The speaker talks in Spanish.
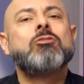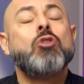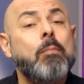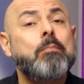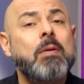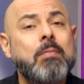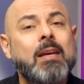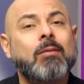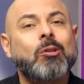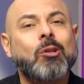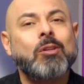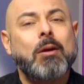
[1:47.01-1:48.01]

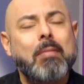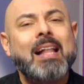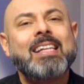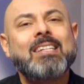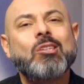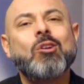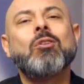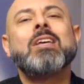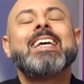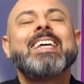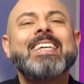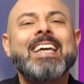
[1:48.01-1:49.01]
rompimiento de maldición
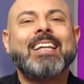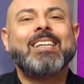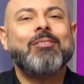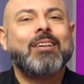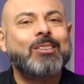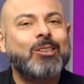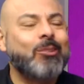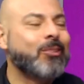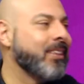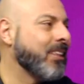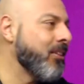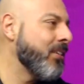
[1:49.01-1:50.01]
y activación
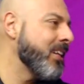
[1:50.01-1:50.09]
de